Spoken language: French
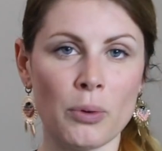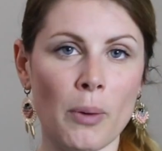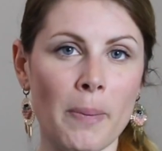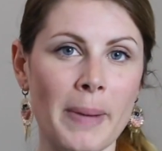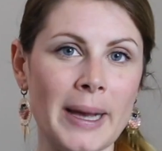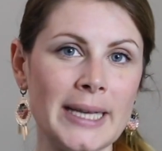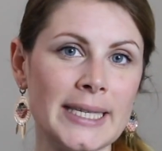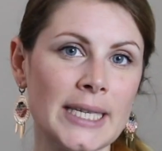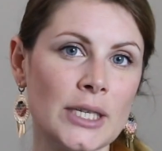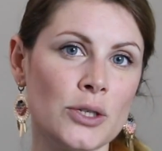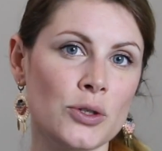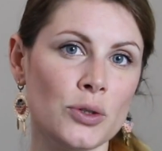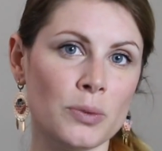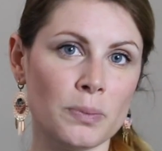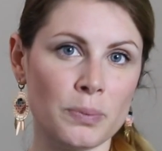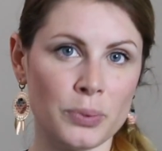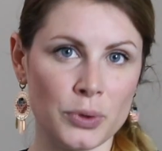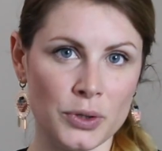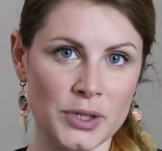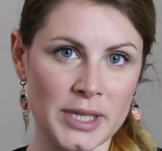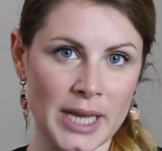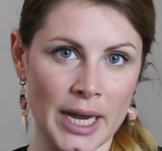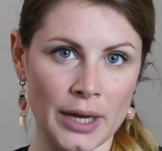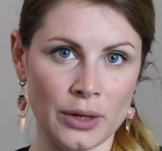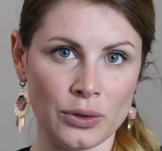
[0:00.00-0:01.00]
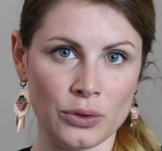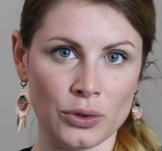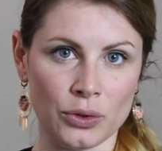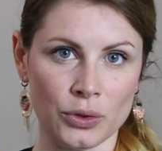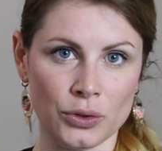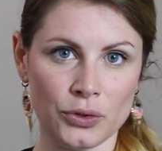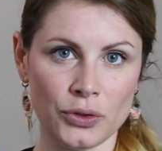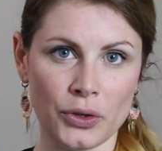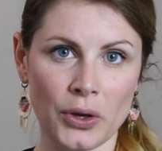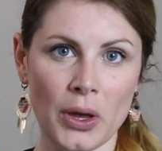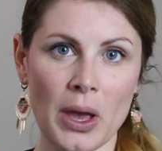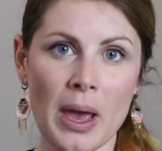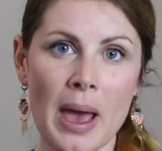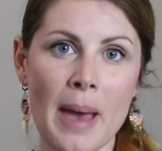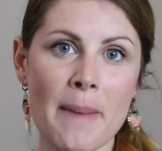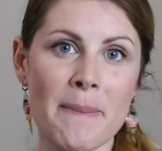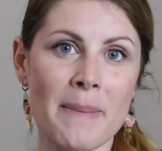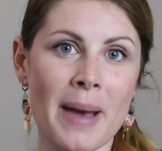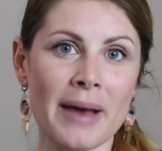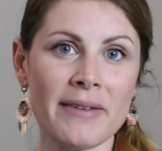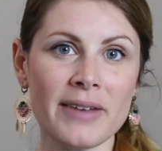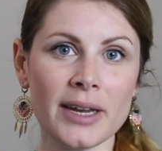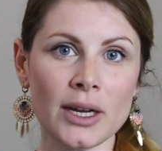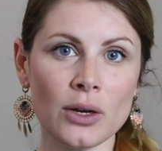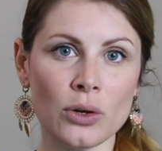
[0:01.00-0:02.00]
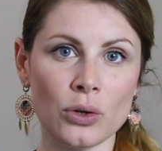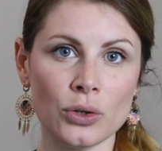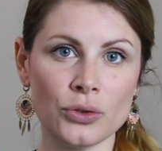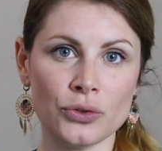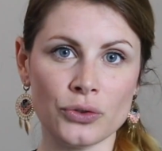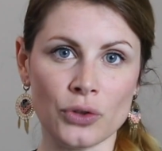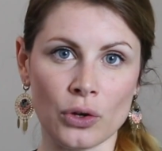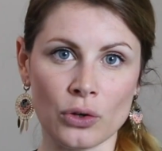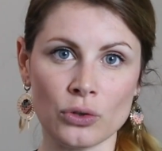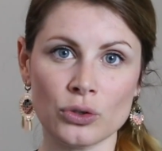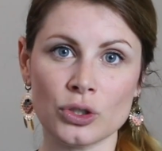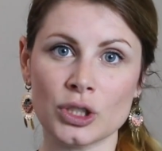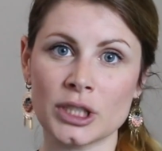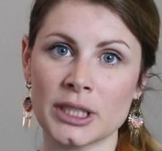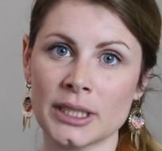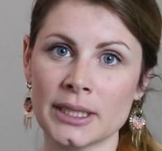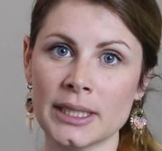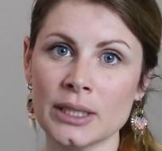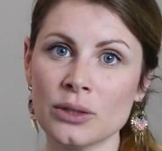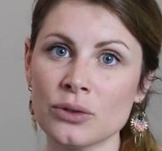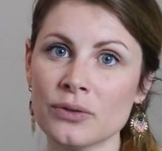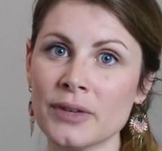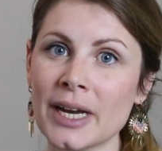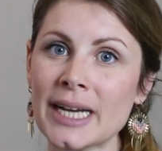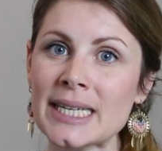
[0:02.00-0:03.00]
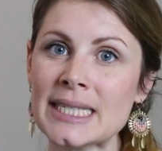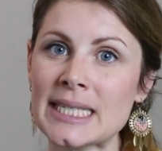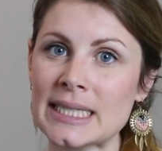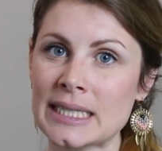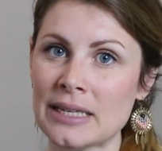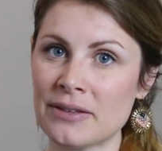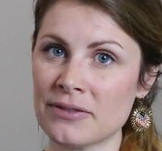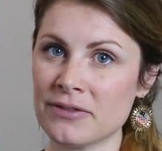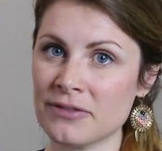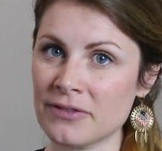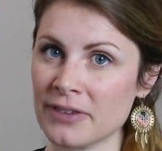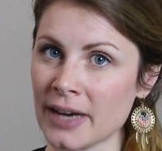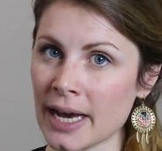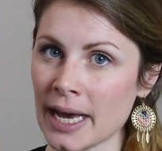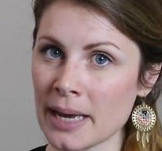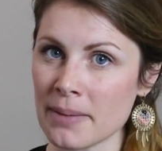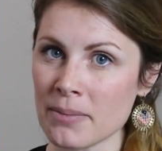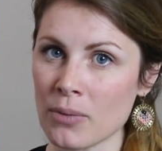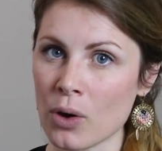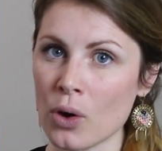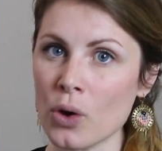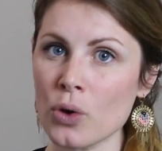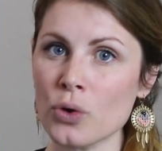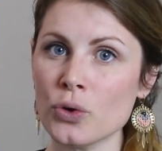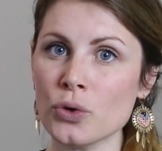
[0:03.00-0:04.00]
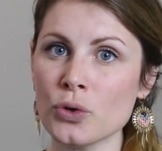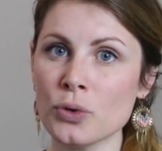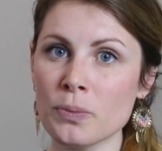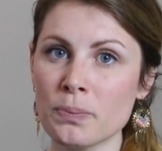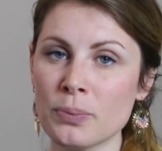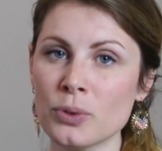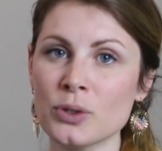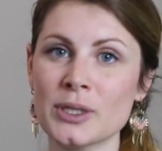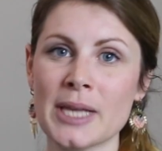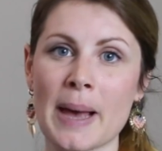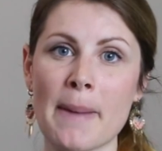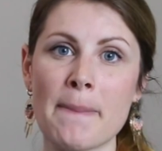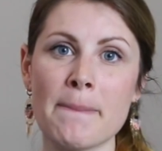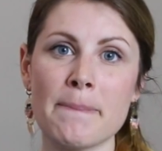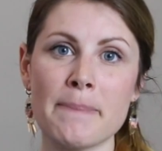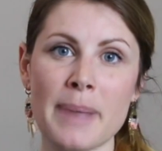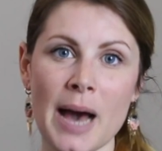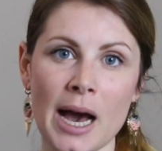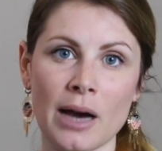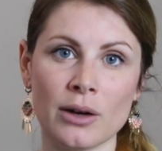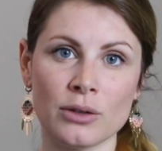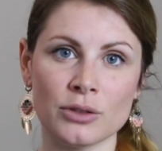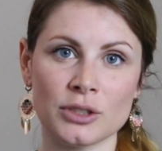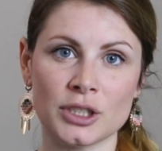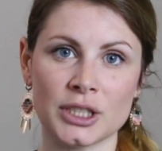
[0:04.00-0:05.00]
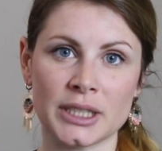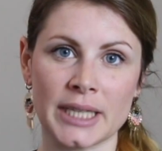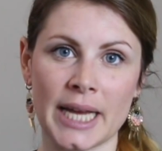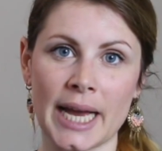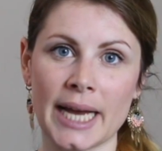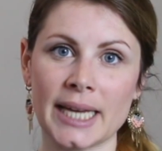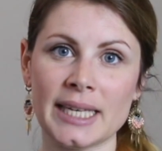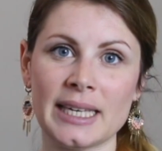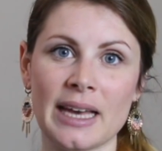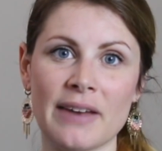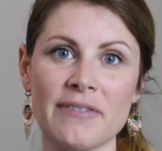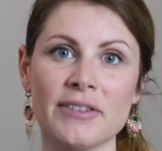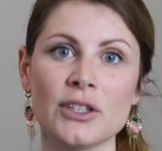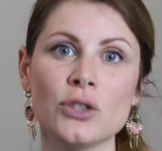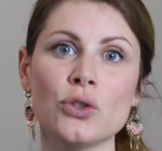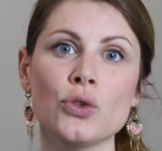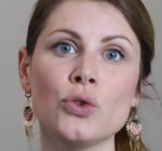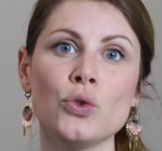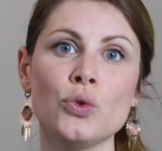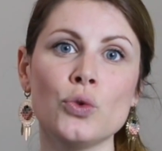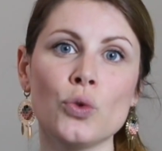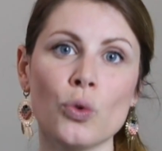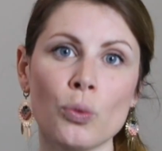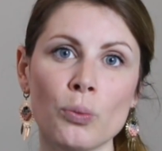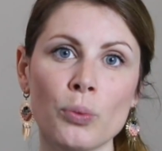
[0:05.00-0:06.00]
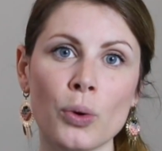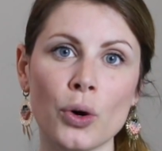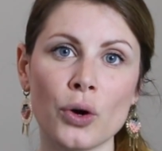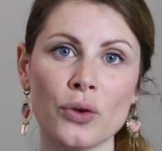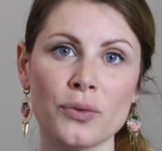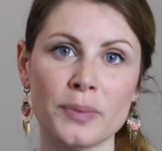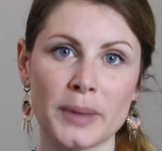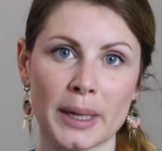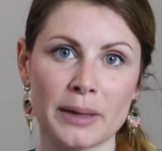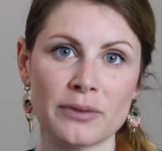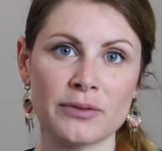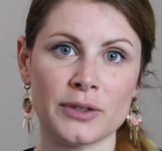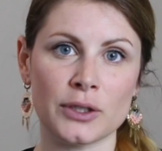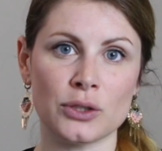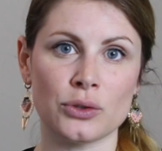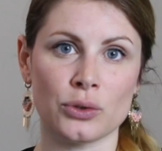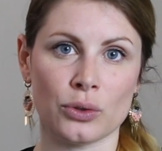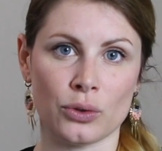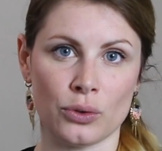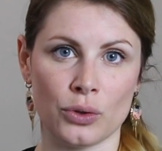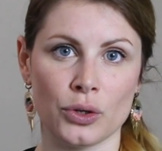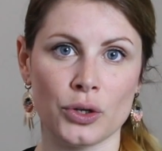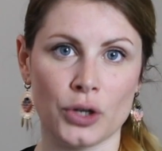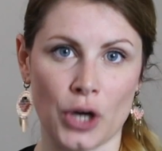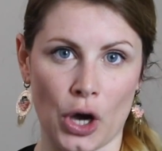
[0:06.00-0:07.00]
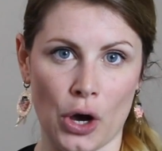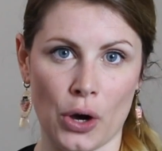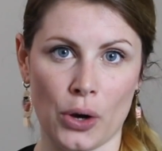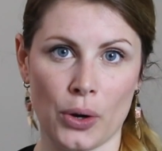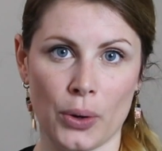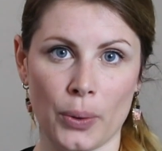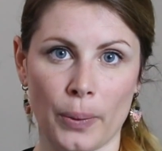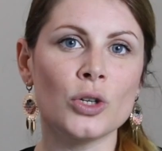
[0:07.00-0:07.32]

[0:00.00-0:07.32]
pour passer d'une pose à une autre. Mais avec le temps, j'ai découvert que c'était vraiment une pause à part entière qui avait de nombreux bienfaits sur le corps.